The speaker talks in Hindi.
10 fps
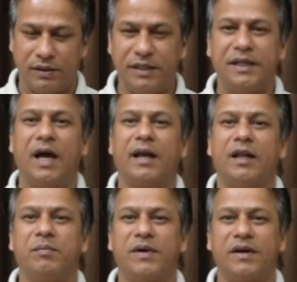ये
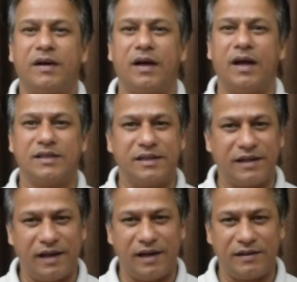ध्यानात्मक आसन
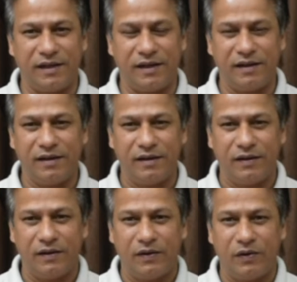कहलाता है
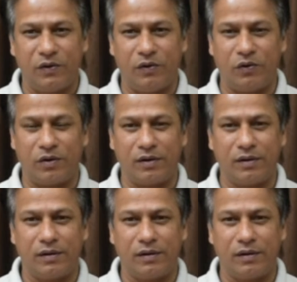और